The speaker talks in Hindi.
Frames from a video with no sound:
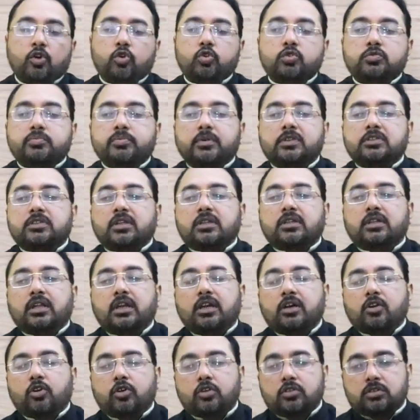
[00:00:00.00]
उसमें
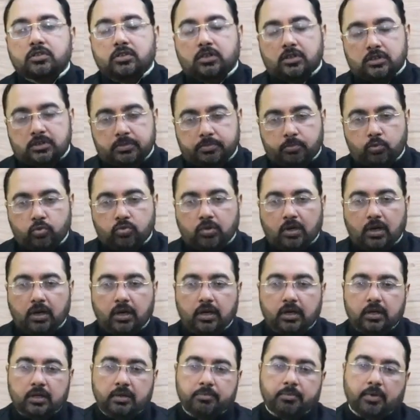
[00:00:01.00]
संदल खुश खुशबू का
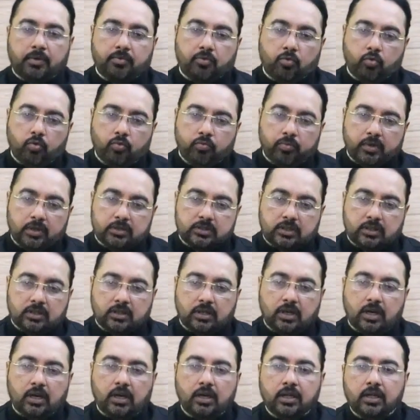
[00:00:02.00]
परफ्यूम का
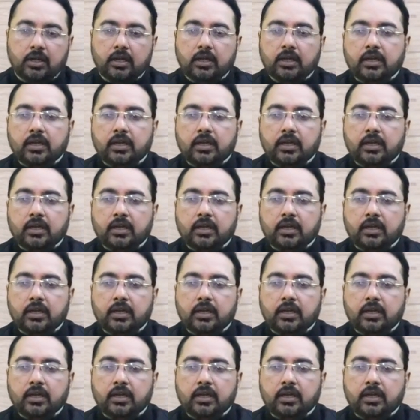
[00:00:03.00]
सदका